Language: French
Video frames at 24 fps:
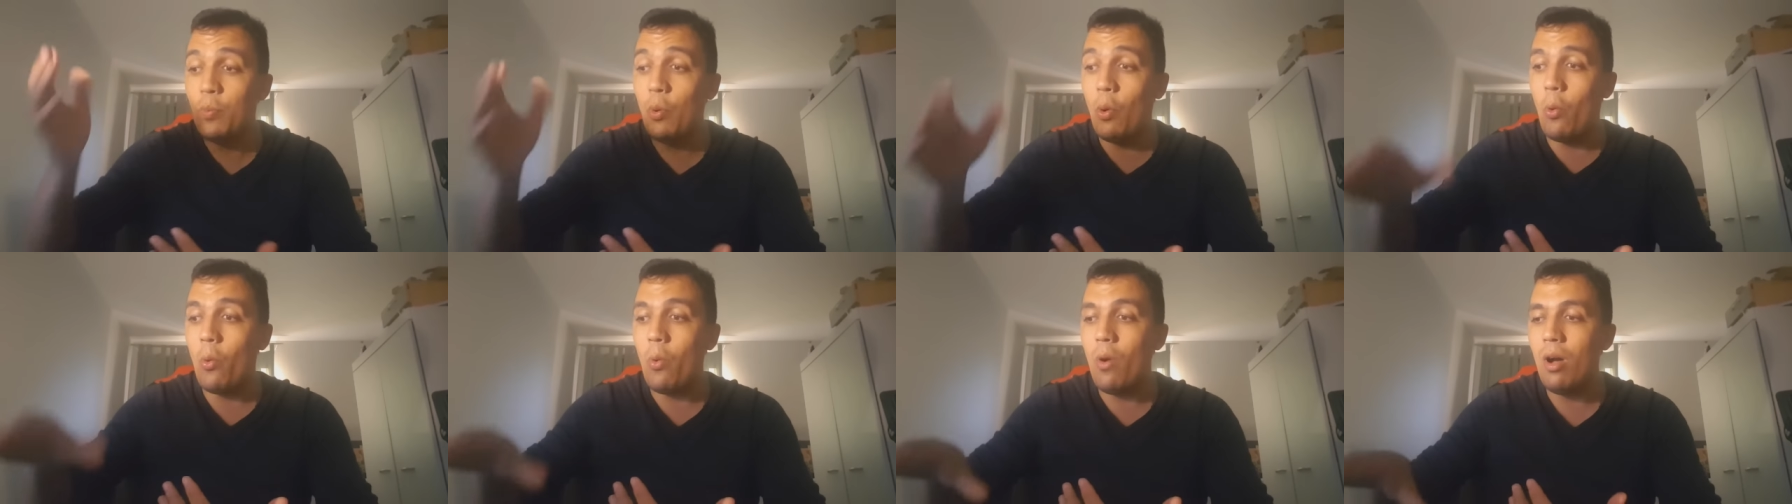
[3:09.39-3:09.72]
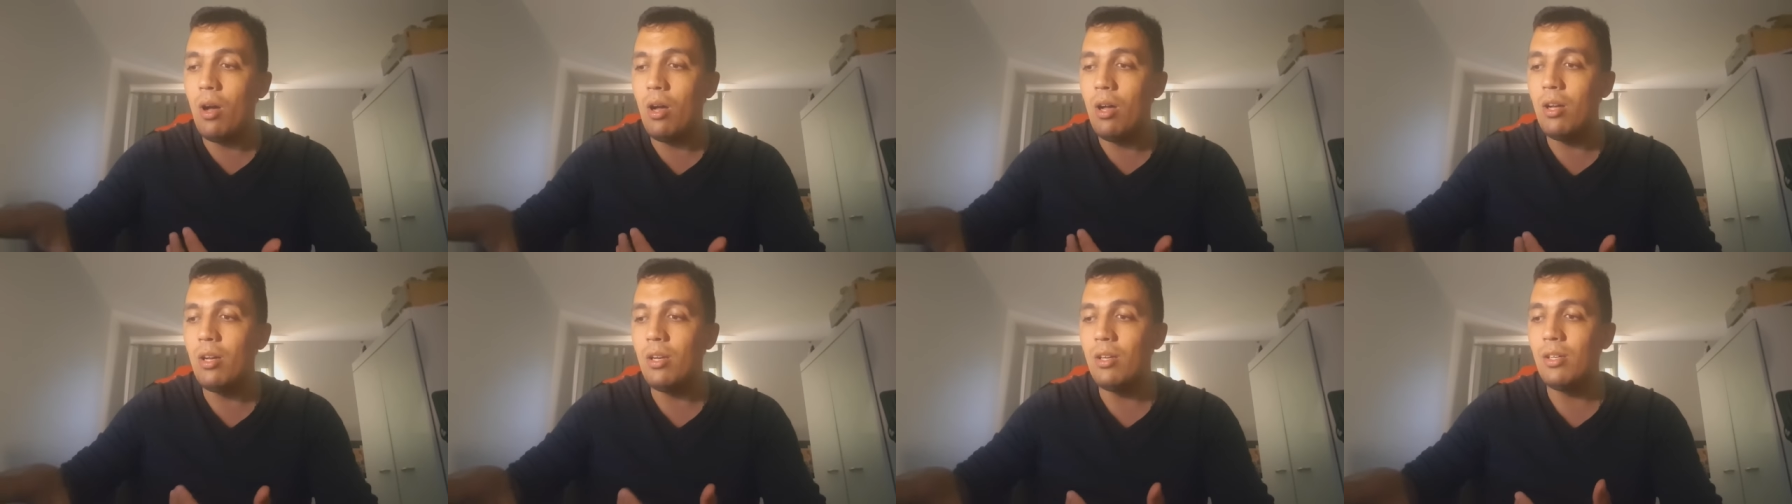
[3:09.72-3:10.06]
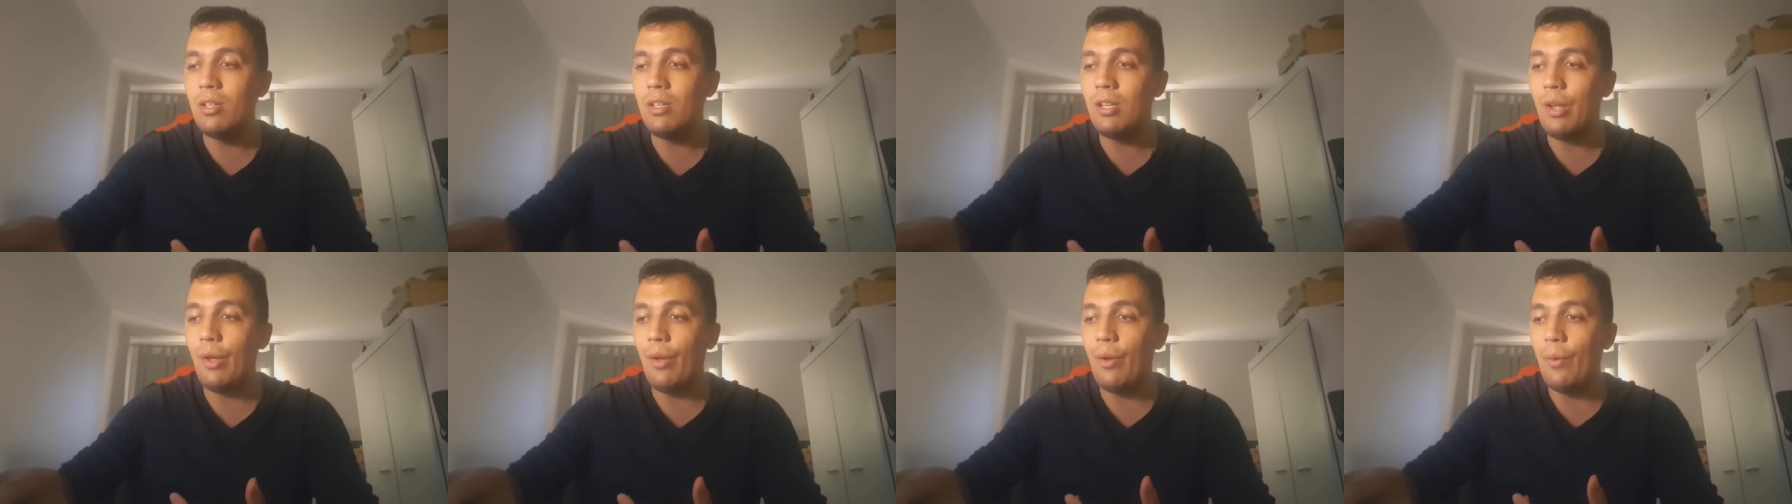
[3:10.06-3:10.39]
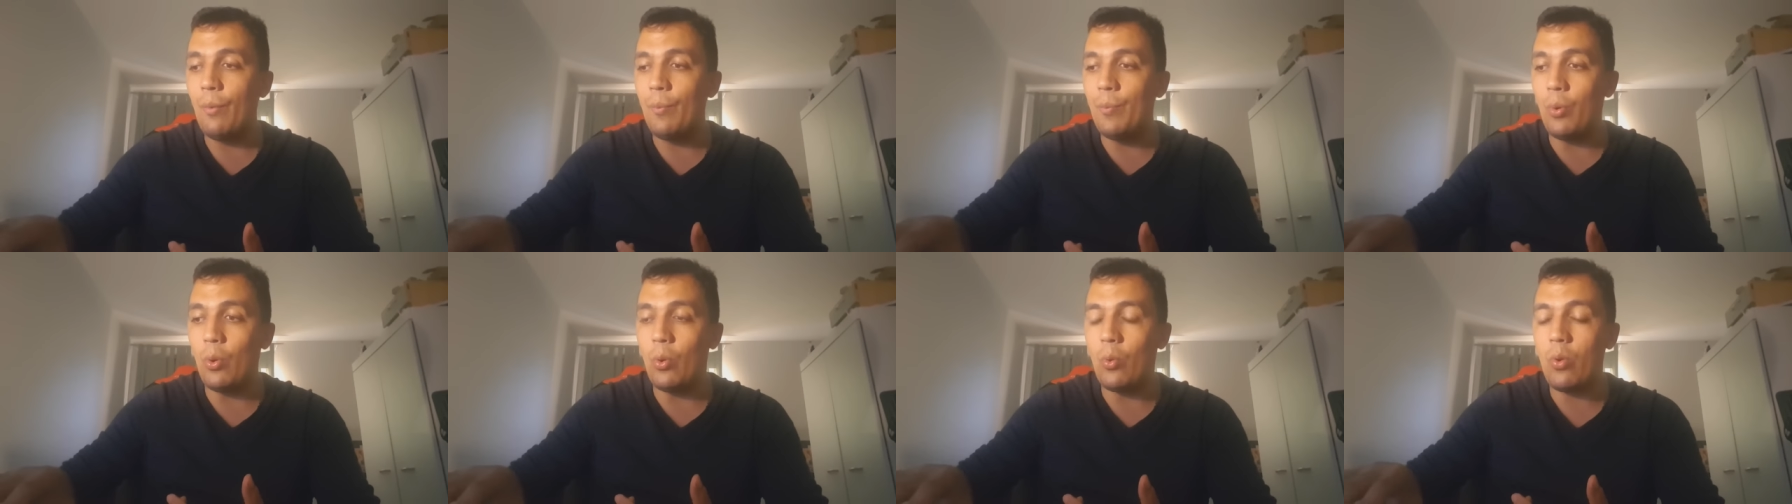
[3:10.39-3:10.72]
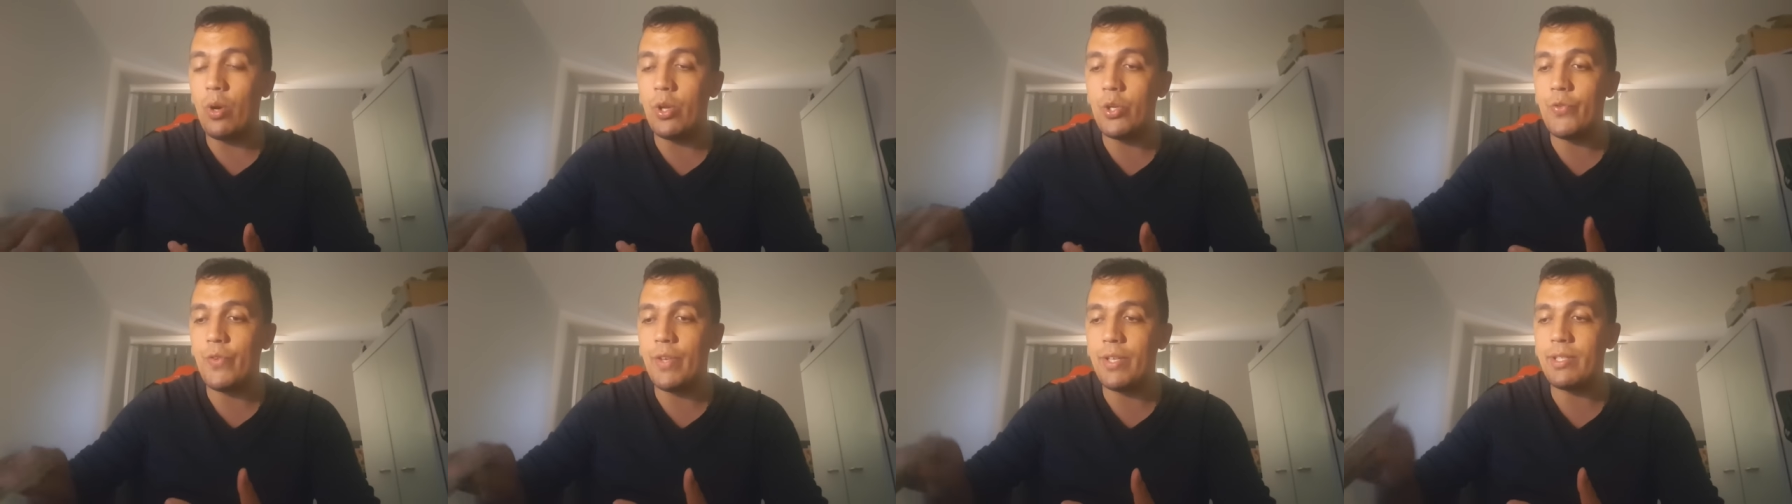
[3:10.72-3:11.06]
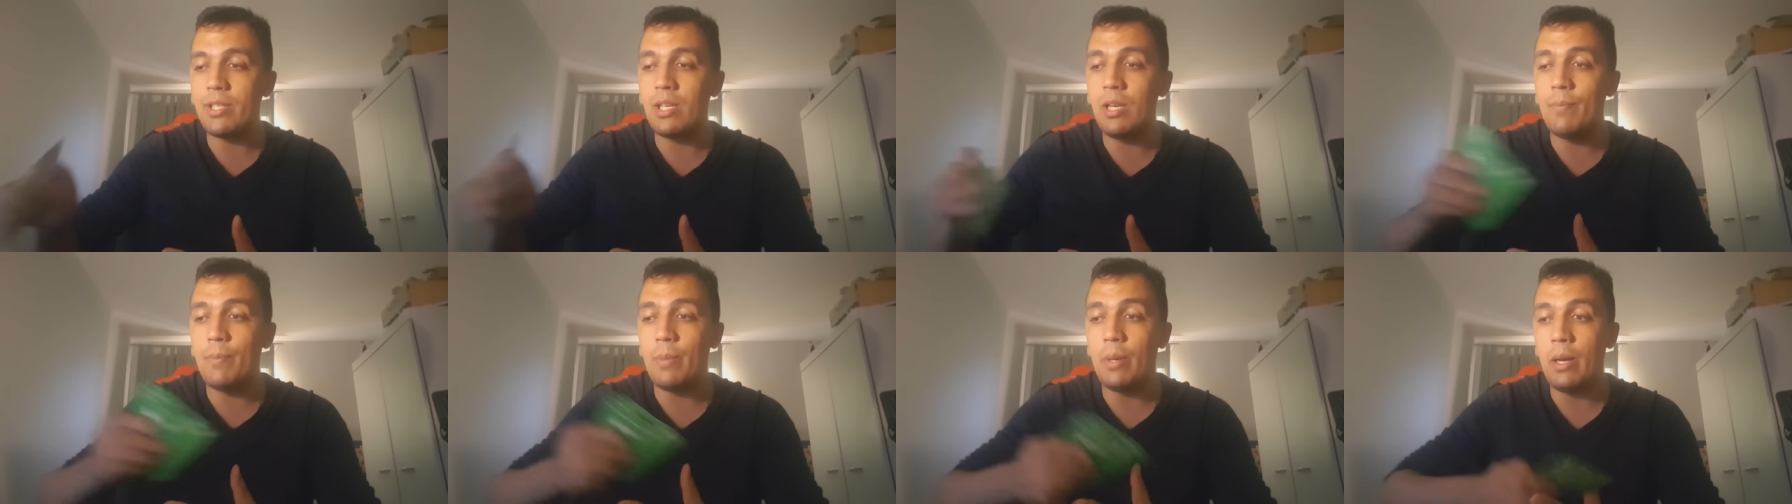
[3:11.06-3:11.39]
pourquoi Pourquoi je fais
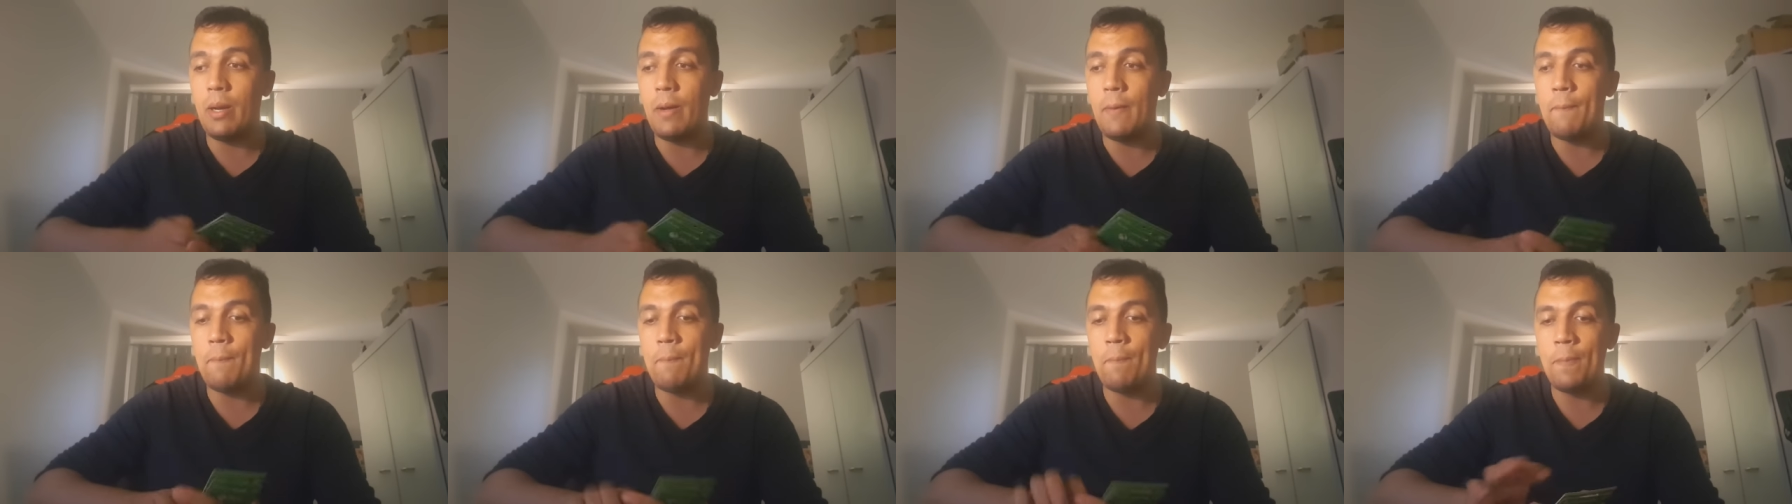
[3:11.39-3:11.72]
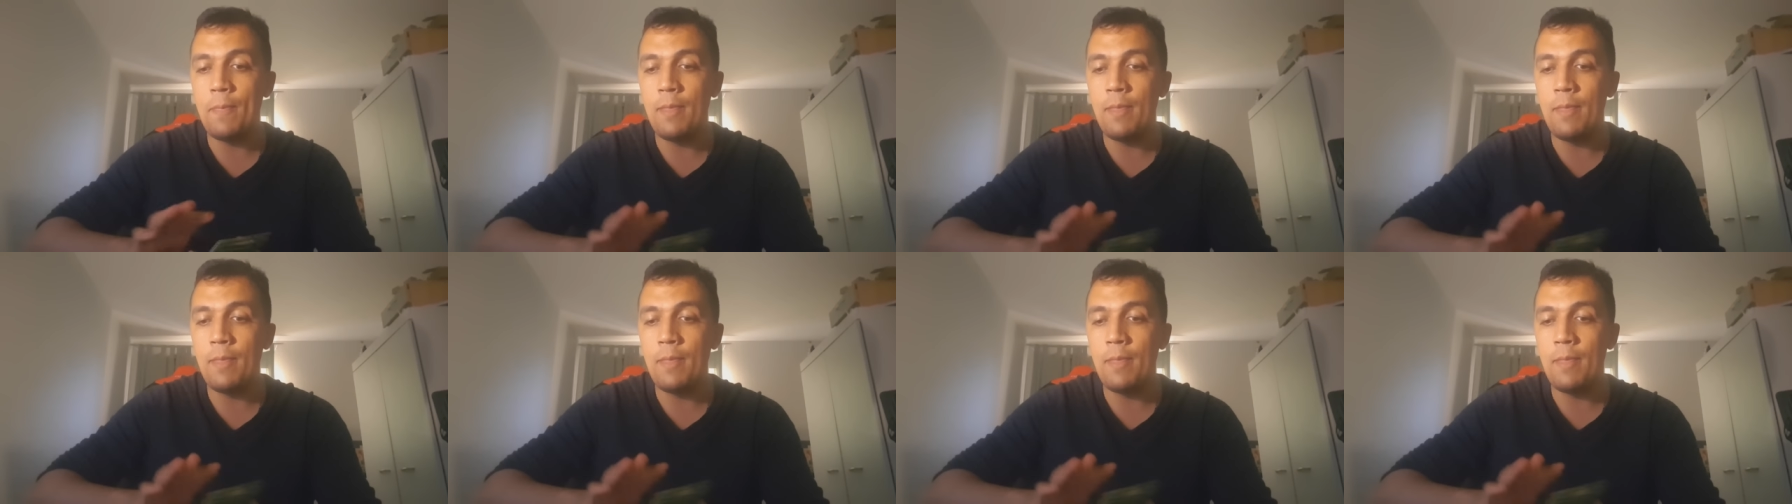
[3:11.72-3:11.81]
ça Bah,